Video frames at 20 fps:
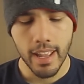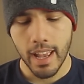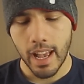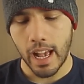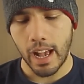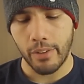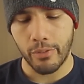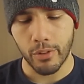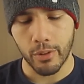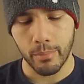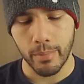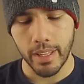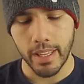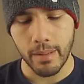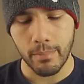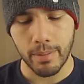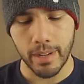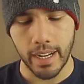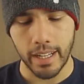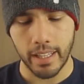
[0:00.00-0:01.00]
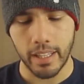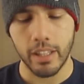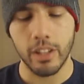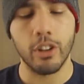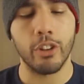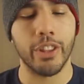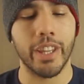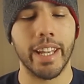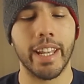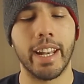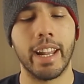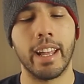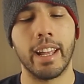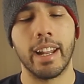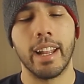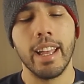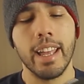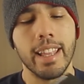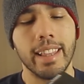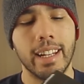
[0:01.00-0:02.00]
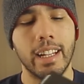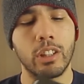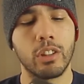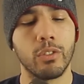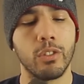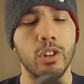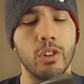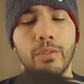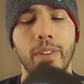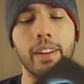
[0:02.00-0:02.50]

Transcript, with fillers: a Forbidden Planet di Londra tra l'altro voglio